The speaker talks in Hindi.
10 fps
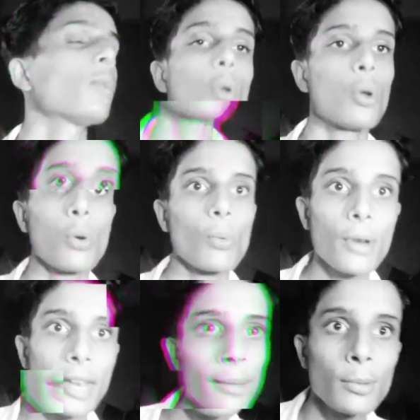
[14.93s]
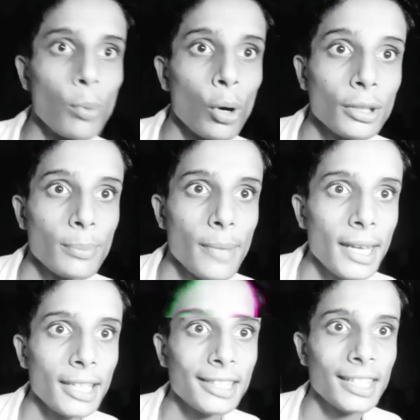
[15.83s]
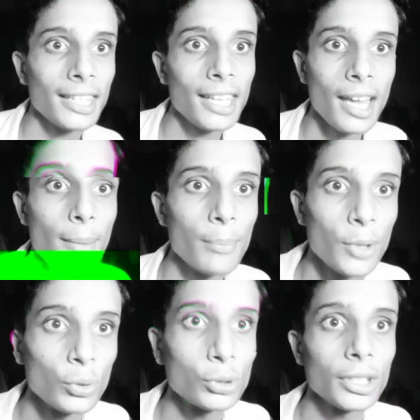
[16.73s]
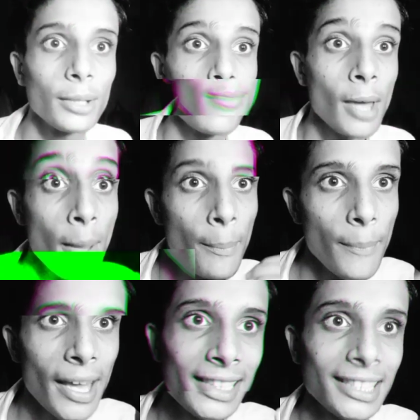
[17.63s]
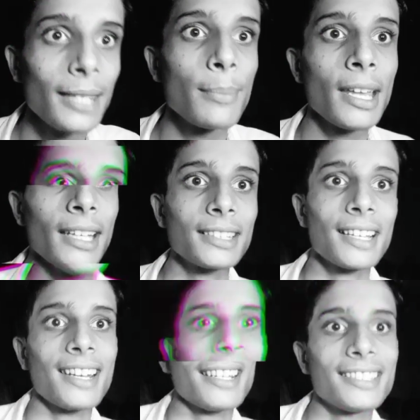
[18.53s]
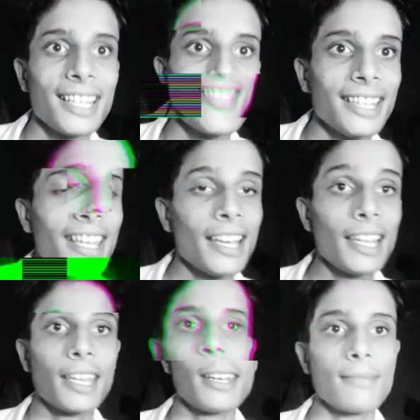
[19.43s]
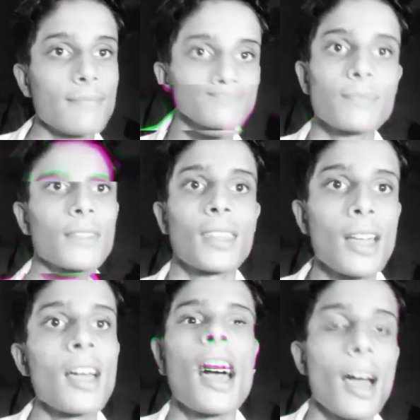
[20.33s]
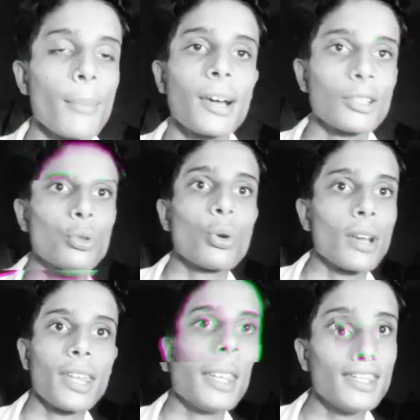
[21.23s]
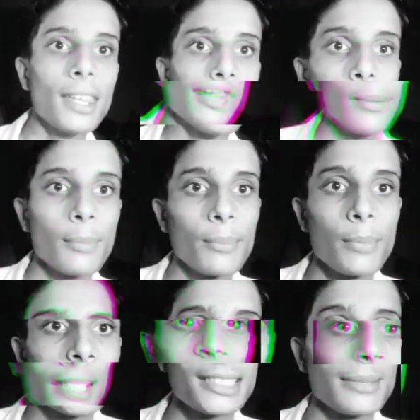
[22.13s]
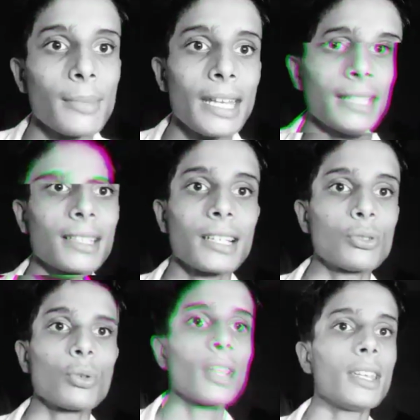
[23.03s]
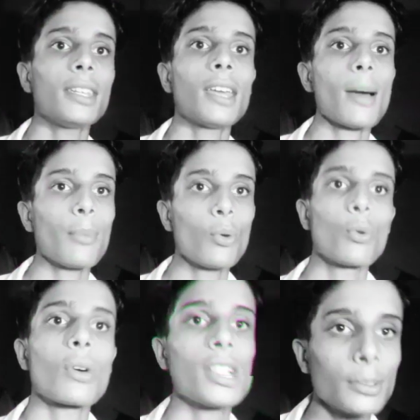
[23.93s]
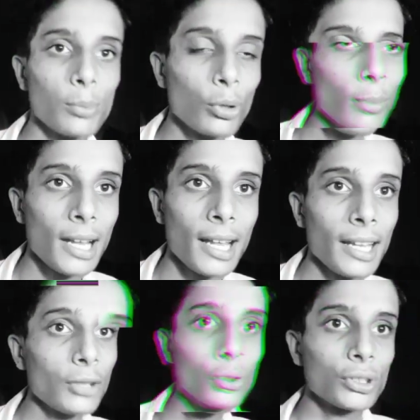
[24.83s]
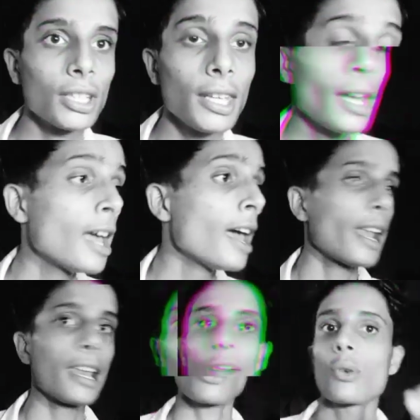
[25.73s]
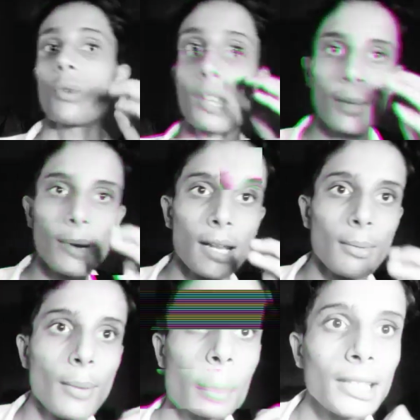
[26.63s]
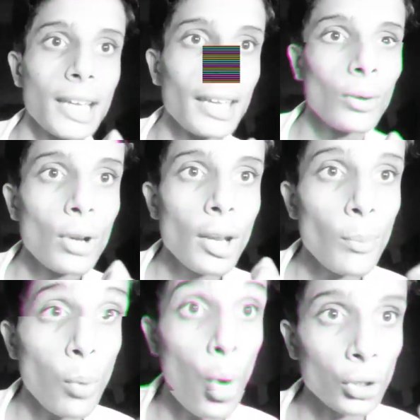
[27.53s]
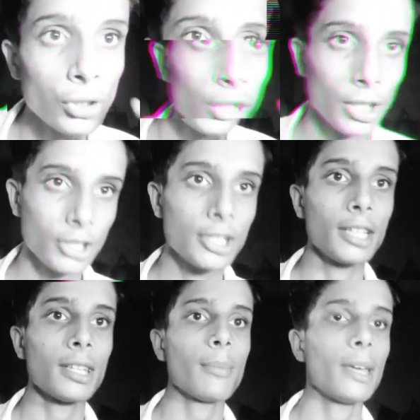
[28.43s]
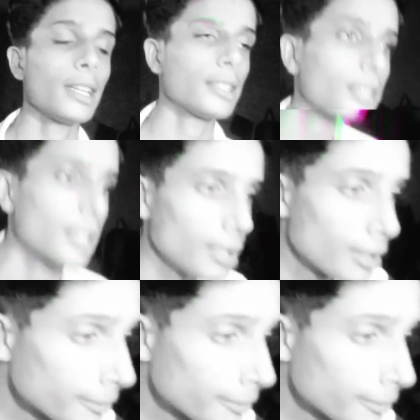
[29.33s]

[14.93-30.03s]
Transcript: उन, उनने भी बहुत मेहनत की है हम भी उसी वैसे ही मेहनत करना चाहते हैं लेकिन हम कर तो रहे ही हैं वैसे मेहनत कर तो रही हैं आप लोगों का सपोर्ट बना रहे तो सही है लेकिन उनके बारे में हम बताएंगे उनने बहुत ही ज़्यादा मेहनत की